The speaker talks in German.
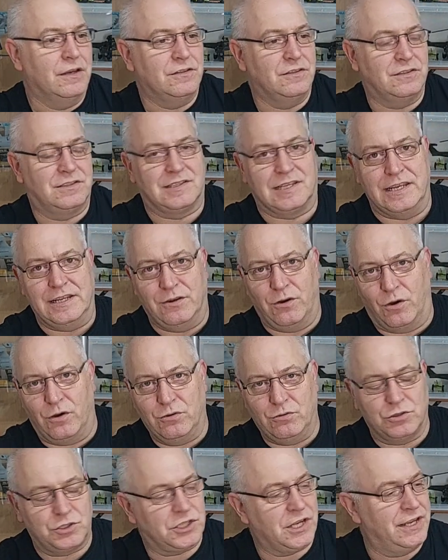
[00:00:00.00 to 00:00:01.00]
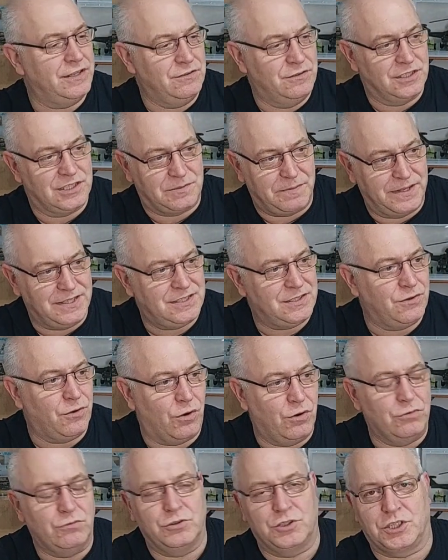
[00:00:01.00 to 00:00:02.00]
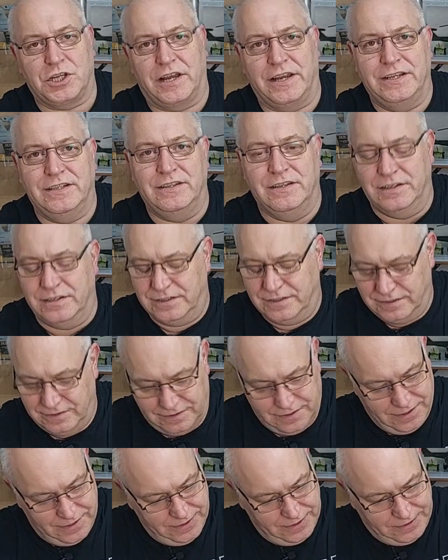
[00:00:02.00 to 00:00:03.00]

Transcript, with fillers: einen 10-Euro-Schein oder einen 20-Euro-Schein in